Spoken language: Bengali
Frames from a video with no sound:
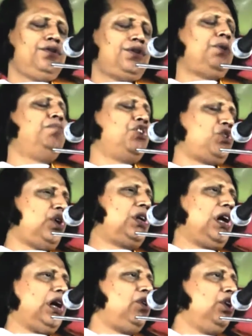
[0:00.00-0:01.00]
সে
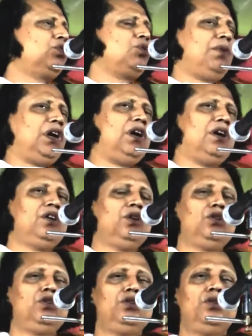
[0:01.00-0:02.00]
বিষয়টা হয়তোবা
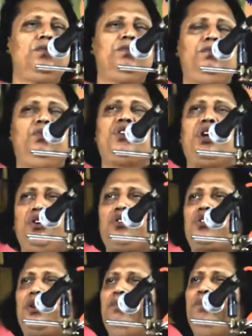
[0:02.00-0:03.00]
বোঝানো
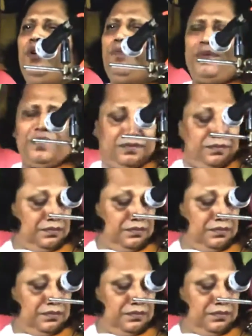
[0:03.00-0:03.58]
সম্ভব